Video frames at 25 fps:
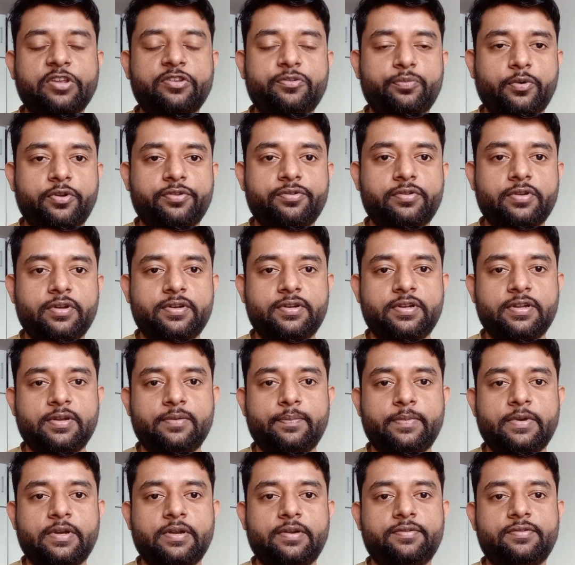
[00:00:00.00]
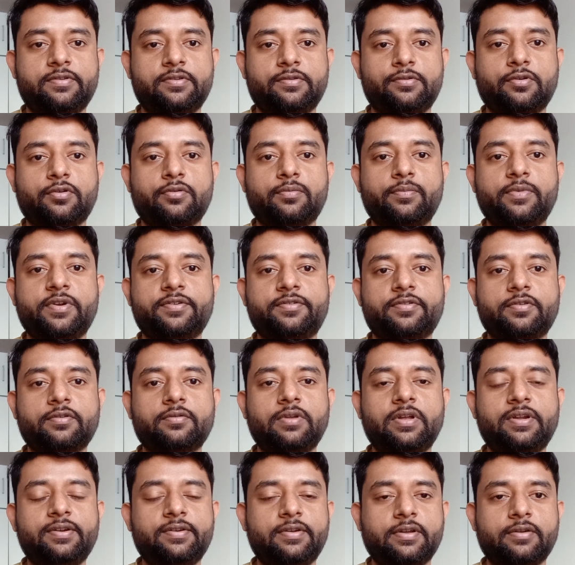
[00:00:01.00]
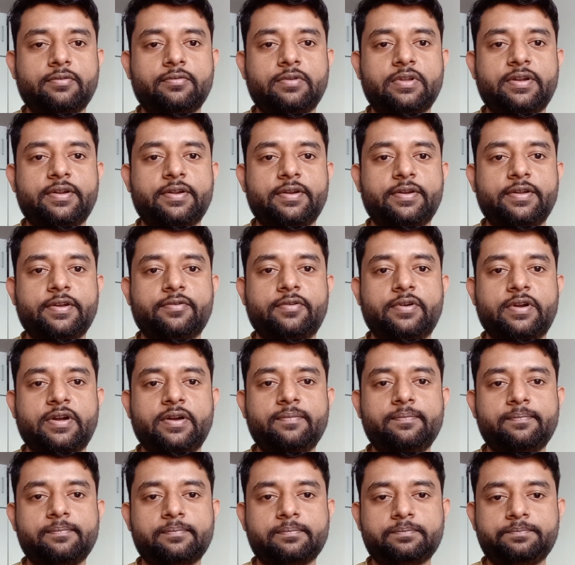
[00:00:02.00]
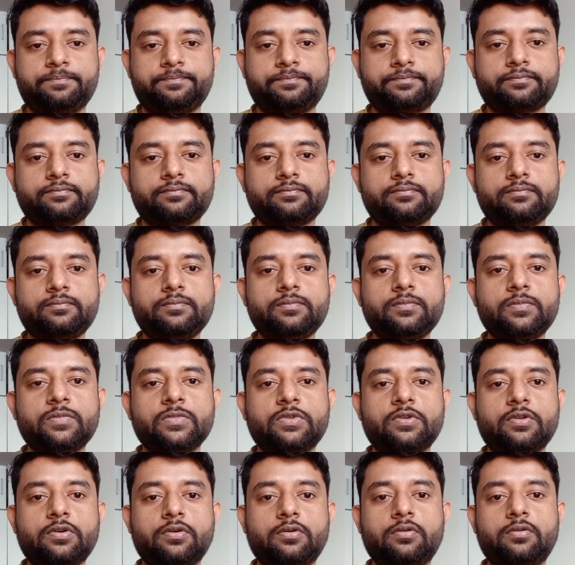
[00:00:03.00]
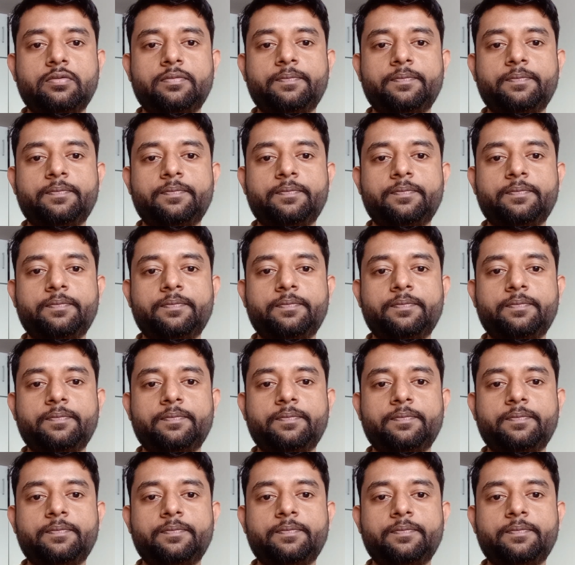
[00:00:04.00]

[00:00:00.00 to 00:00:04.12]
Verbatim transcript: স্পন্সরশিপের যে ডকুমেন্টসগুলো সেগুলো রেডি করা তো